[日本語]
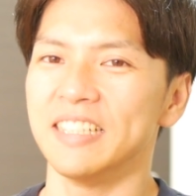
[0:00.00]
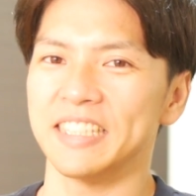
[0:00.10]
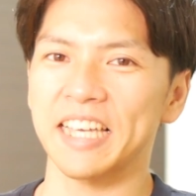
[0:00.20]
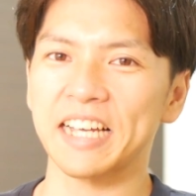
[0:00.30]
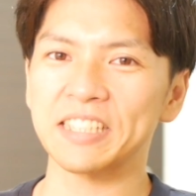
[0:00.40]

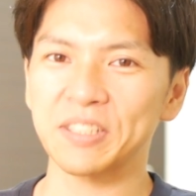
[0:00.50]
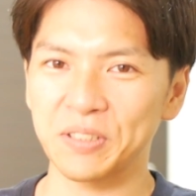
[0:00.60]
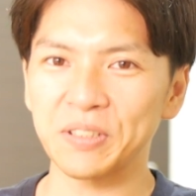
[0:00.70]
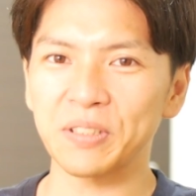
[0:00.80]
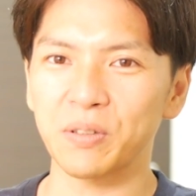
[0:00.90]
生
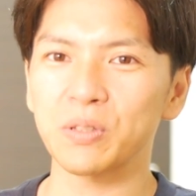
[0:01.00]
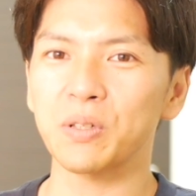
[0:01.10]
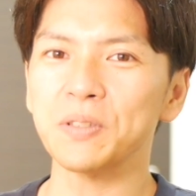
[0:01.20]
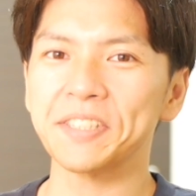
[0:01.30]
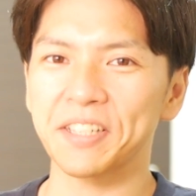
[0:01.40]
活を
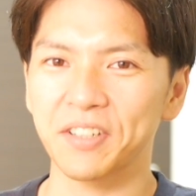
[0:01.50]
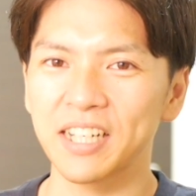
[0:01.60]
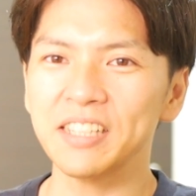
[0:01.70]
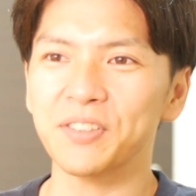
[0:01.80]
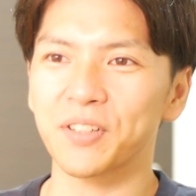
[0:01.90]
どうしていく
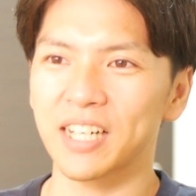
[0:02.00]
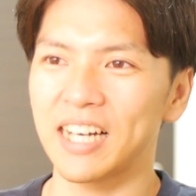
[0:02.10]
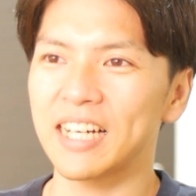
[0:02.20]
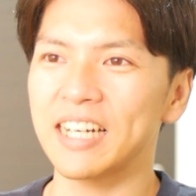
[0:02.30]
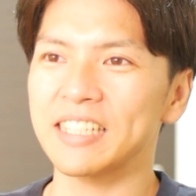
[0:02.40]
かっていうのを考
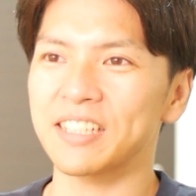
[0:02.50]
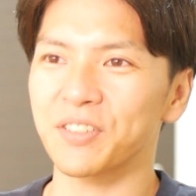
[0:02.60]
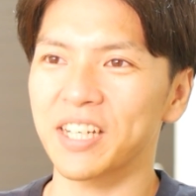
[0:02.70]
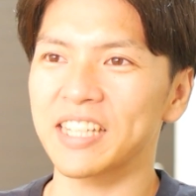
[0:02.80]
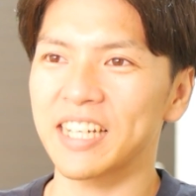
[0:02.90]
えない
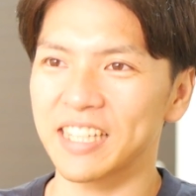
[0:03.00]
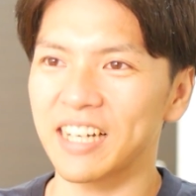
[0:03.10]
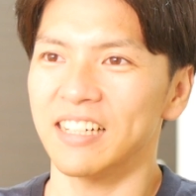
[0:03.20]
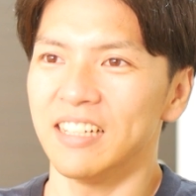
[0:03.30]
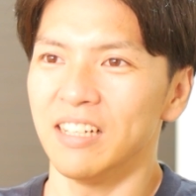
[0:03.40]
といけない
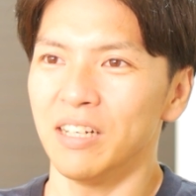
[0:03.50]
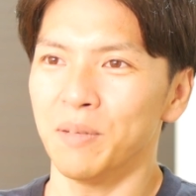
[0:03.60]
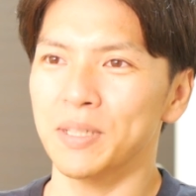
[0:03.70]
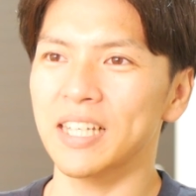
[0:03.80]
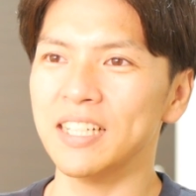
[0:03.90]
な。
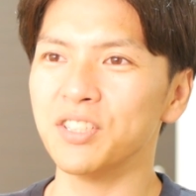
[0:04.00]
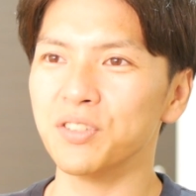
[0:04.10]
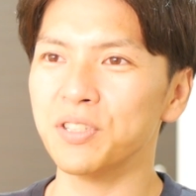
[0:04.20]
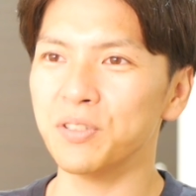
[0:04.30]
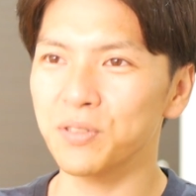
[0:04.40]
まあ、単
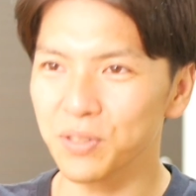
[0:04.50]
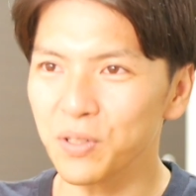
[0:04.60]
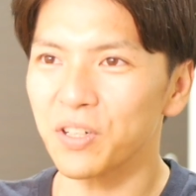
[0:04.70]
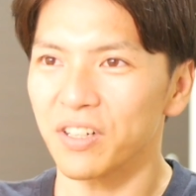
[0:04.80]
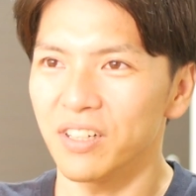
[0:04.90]
純に言う
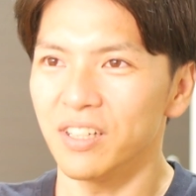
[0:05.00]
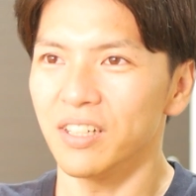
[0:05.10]
と